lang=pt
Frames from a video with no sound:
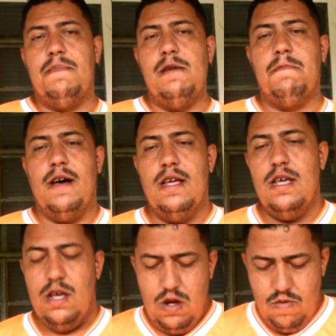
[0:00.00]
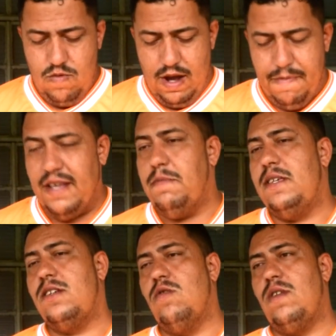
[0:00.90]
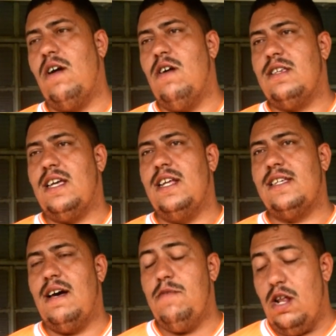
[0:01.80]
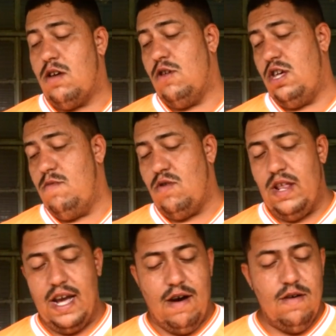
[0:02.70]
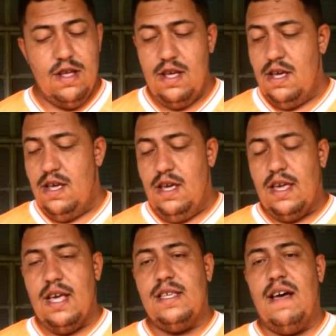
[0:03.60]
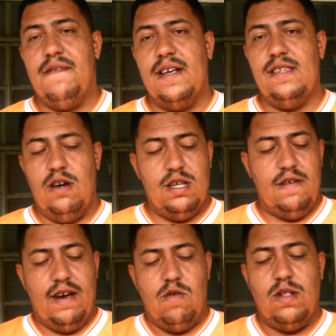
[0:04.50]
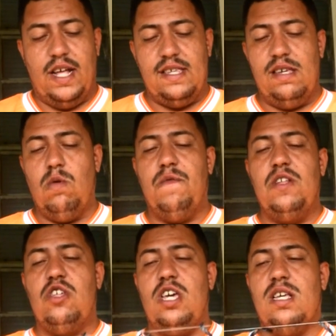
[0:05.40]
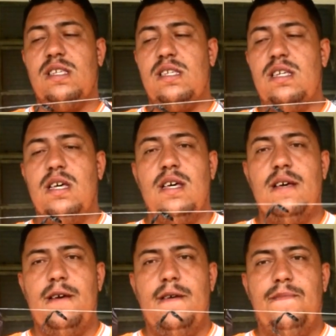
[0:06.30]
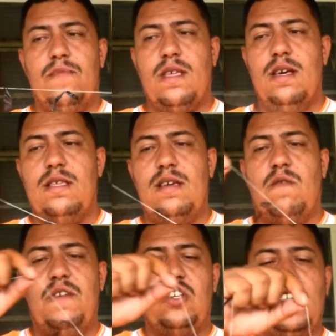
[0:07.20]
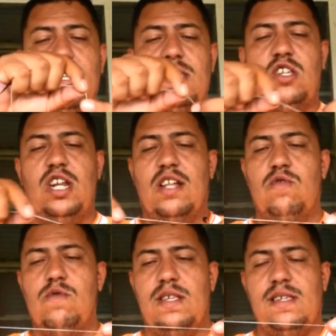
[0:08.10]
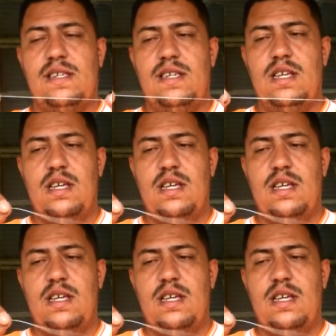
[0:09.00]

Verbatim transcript: pipa, um rapaz me ensinou um negócio aqui nessa rabiola que eu achei muito legal. O que, que você vai fazer? Ó? Você vai contar cinco fitinhas, cinco fitinhas, tira duas.